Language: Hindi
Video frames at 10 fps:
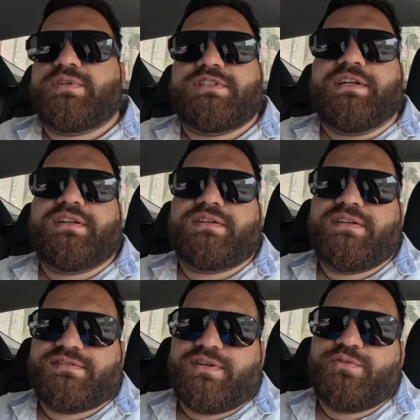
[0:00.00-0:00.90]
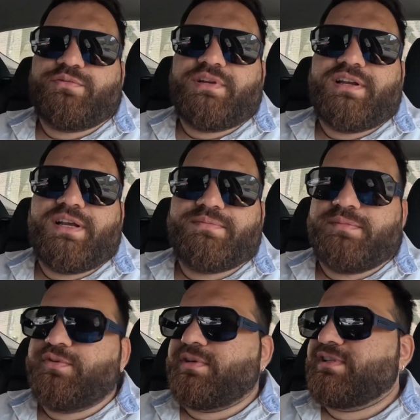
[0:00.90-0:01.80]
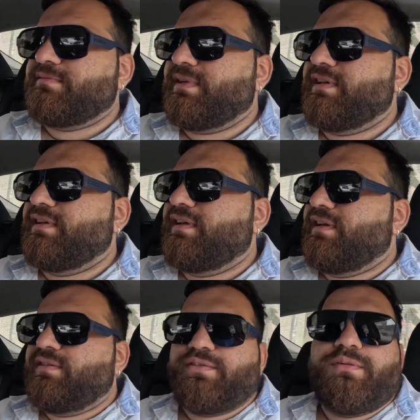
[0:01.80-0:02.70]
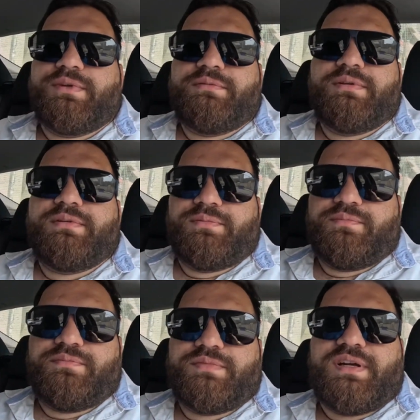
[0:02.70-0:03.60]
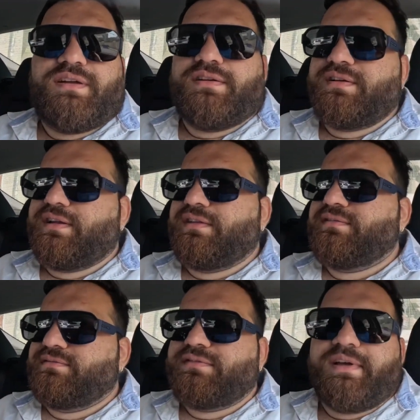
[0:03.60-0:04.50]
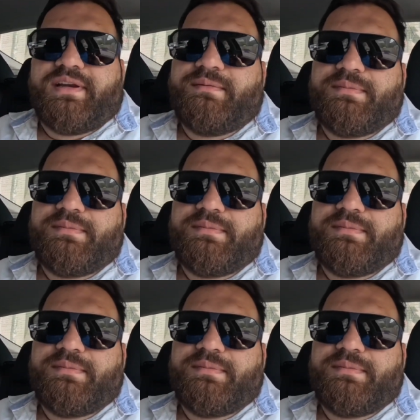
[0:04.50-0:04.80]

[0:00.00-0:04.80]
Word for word: परसेंट तक डिस्काउंट मिलेगा आपकी बुकिंग्स पे तो हमने भी अभी करीम